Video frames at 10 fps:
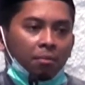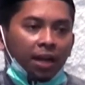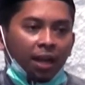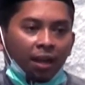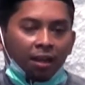
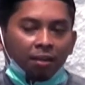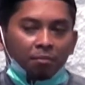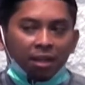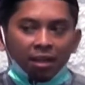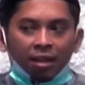Maka
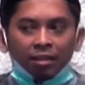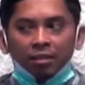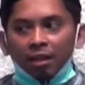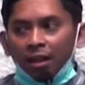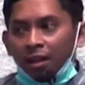marilah
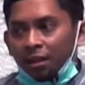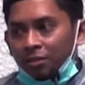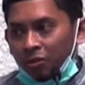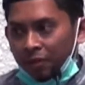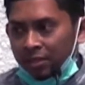kita
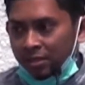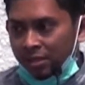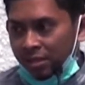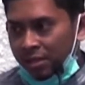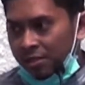introspeksi
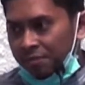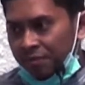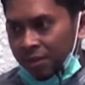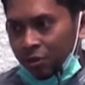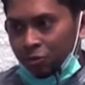diri,
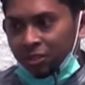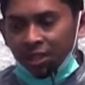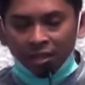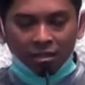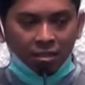
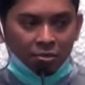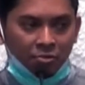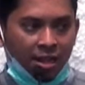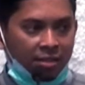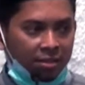usia kita
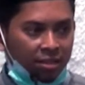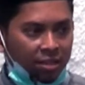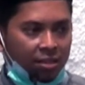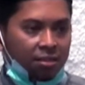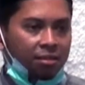sudah
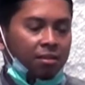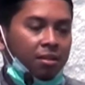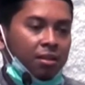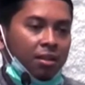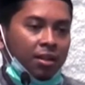segini
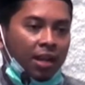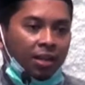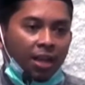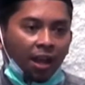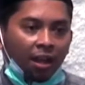
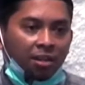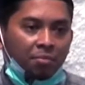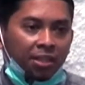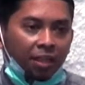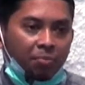dan ini akan
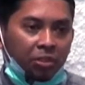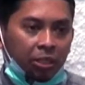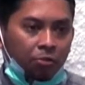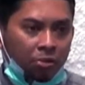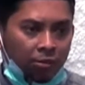dimintai
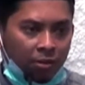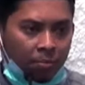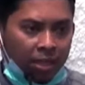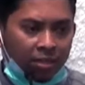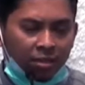
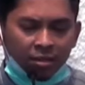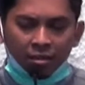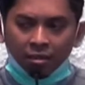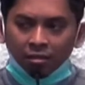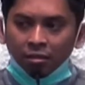pertanggungjawaban
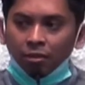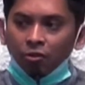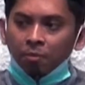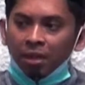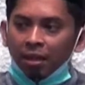
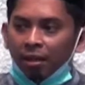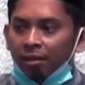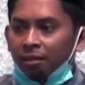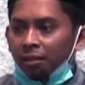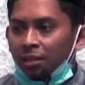sejauh
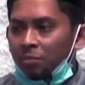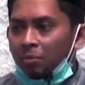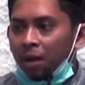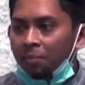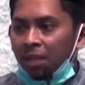mana kita
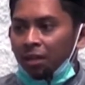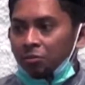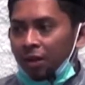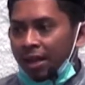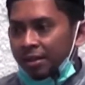memahami
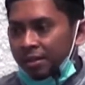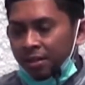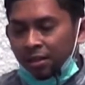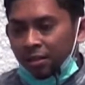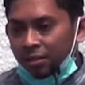Al-Qur'an.
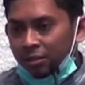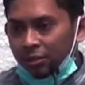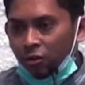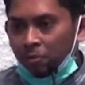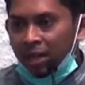
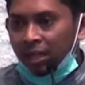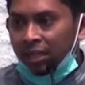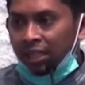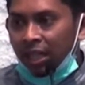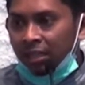Sejauh mana
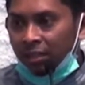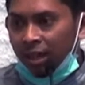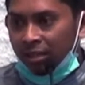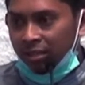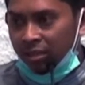kita
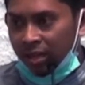interaksi